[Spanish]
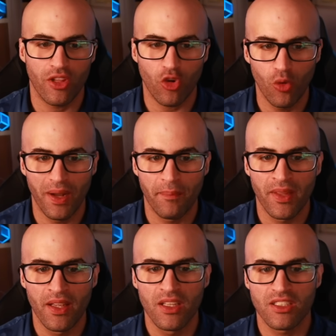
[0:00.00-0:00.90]
de Cuba
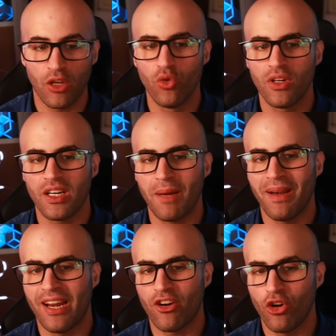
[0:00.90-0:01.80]
según
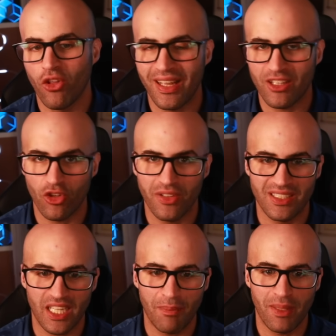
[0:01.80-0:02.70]
revelaron los datos de
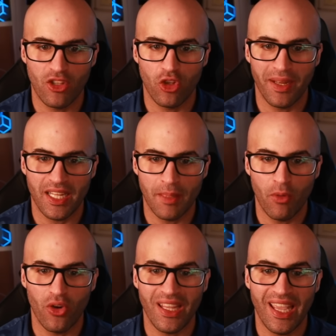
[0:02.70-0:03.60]
seguimiento
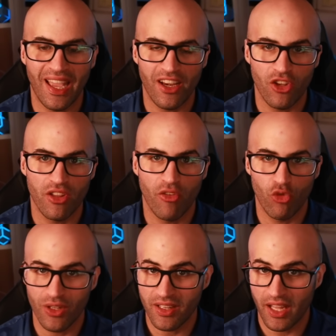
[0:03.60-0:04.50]
marítimo y aéreo de
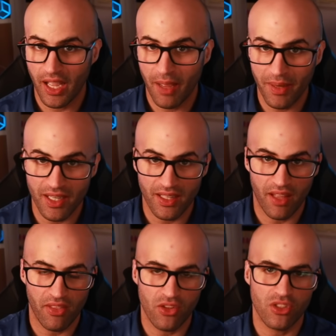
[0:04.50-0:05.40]
fuente abierta,
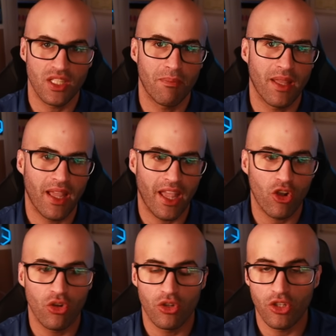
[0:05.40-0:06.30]
haciéndose también
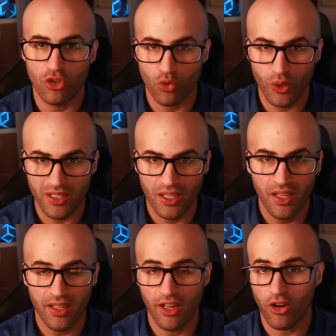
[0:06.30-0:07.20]
eco Newsweek
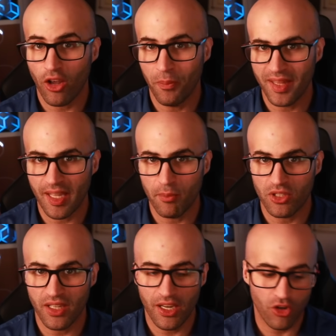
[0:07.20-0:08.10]
de lo que
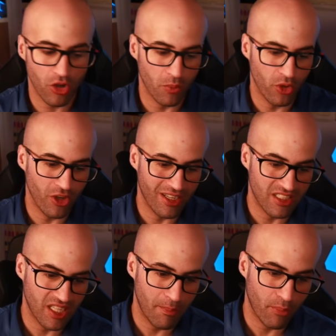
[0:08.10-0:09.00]
comentamos ayer, ¿no? Como
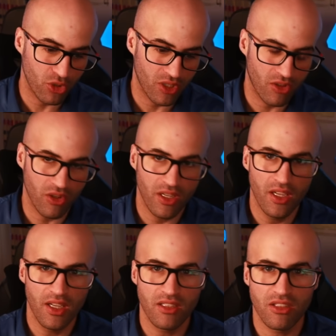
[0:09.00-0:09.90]
ese Poseidón
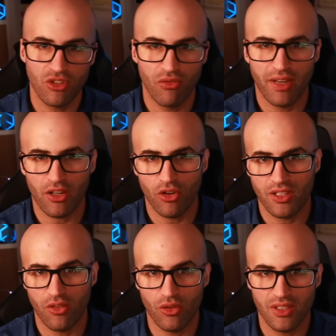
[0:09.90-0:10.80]
y esos barcos
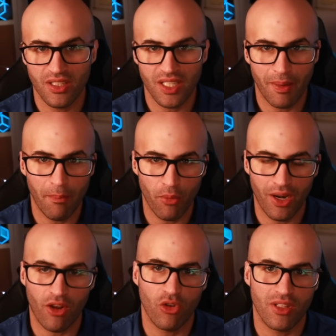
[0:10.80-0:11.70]
estadounidenses estaban por
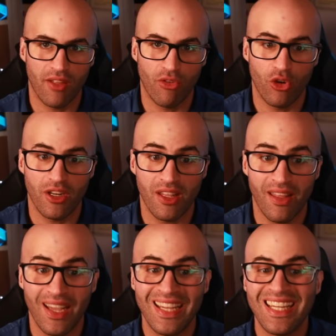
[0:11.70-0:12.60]
la costa de
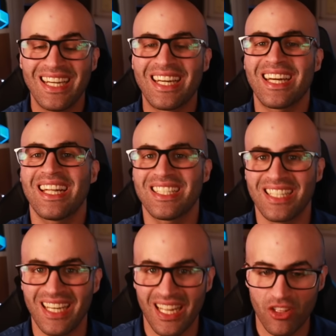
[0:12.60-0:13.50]
Florida
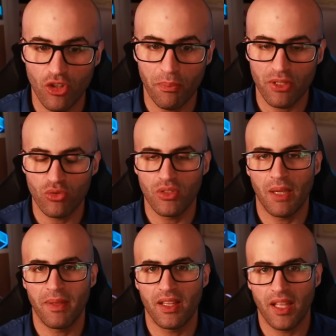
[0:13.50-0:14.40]
rastreando
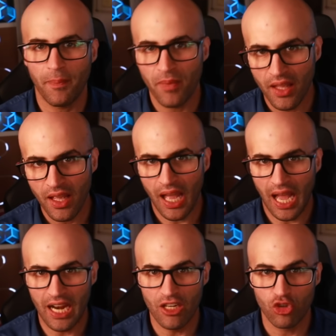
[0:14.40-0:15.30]
presuntamente
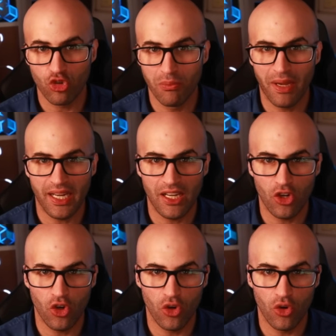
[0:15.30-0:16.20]
al
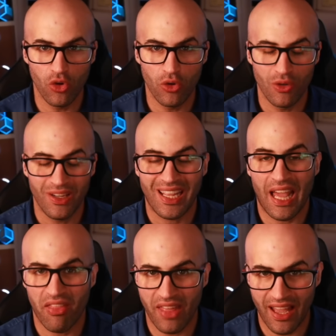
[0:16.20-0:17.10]
submarino
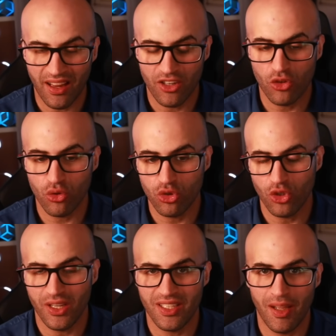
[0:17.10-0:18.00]
Kazán
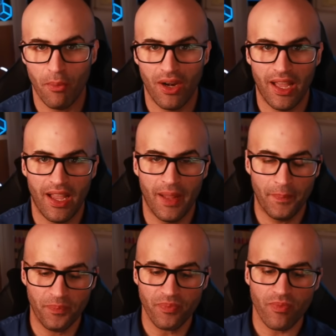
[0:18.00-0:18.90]
ruso, que estaba por
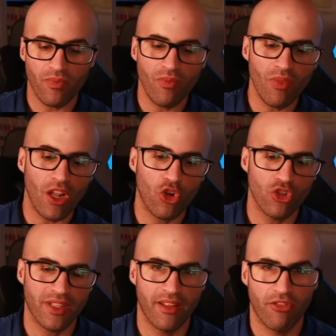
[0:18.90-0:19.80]
la
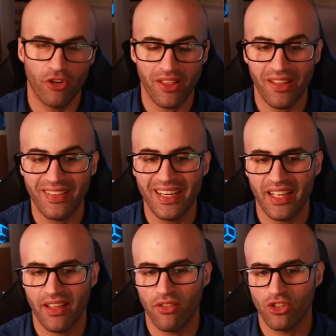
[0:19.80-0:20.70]
costa de Florida
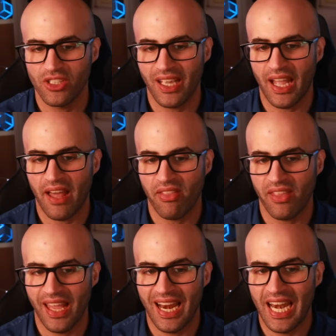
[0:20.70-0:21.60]
dirigiéndose
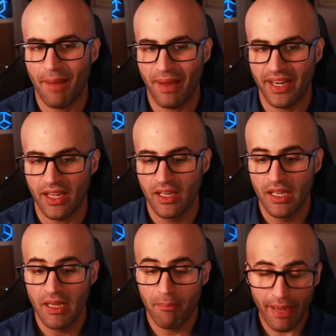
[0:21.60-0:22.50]
hacia La Habana.
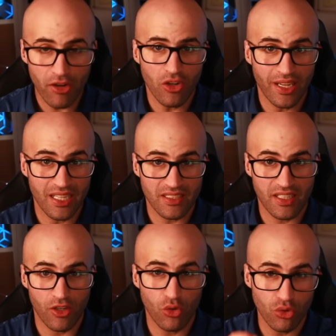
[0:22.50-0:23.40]
Pero es
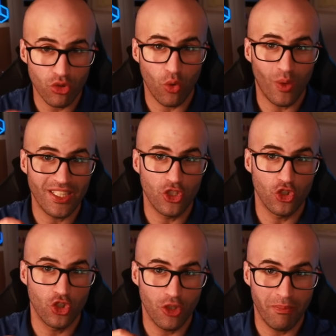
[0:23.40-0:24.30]
que justo cuando
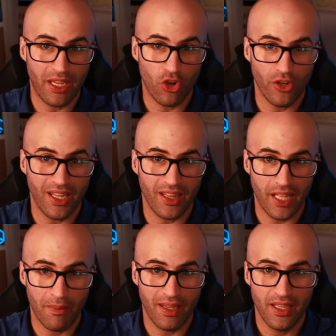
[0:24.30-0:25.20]
yo me
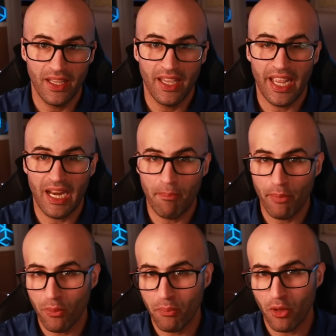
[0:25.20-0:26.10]
conectaba, el
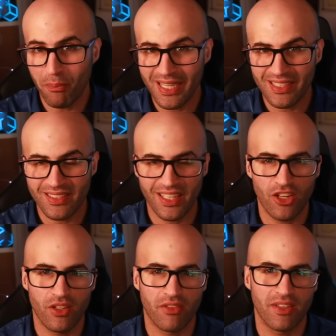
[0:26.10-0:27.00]
propio
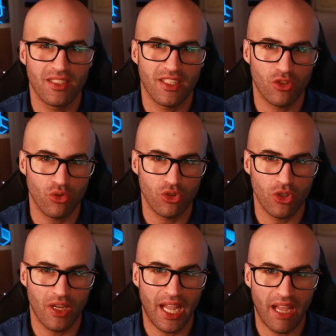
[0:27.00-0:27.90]
Ministerio de Defensa
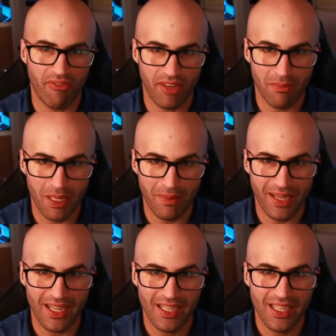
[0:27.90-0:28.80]
ruso
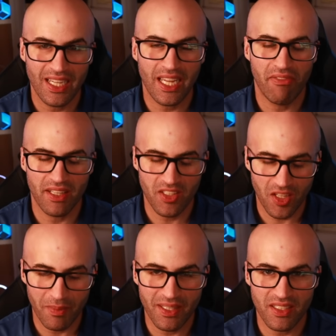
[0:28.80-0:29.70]
afirmaba que
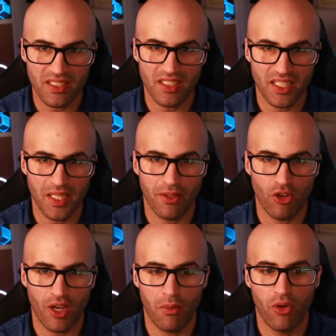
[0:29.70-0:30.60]
efectivamente se están
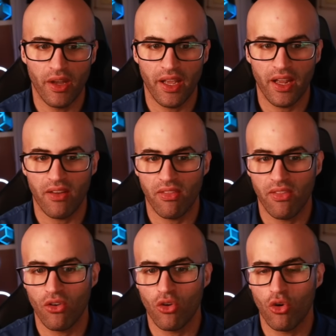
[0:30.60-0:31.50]
llevando a cabo
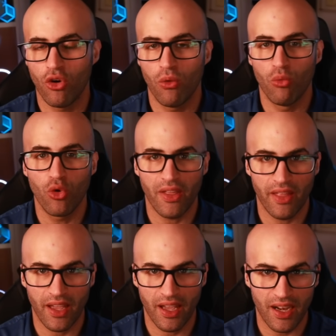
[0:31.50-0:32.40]
ejercicios con los buques
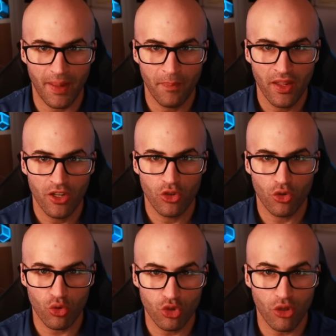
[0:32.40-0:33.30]
de guerra
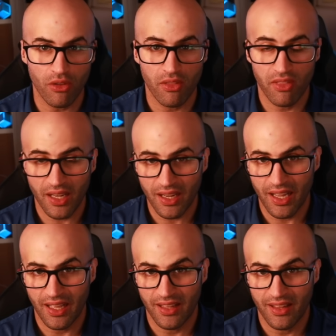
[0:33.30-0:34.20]
rusos
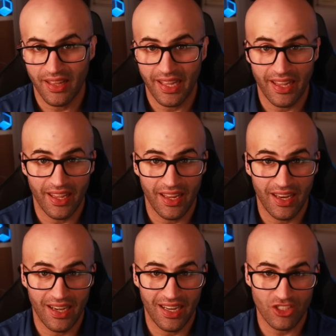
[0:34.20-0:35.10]
cerca
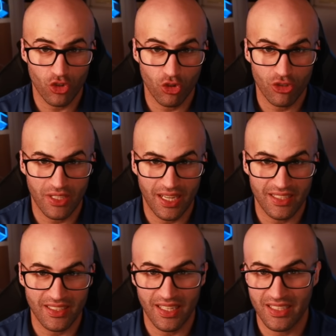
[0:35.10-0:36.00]
de las
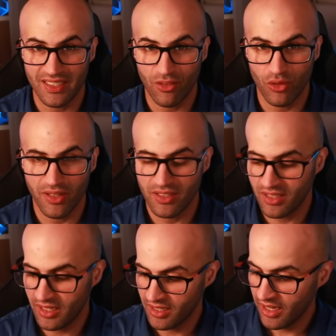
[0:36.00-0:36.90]
costas estadounidenses.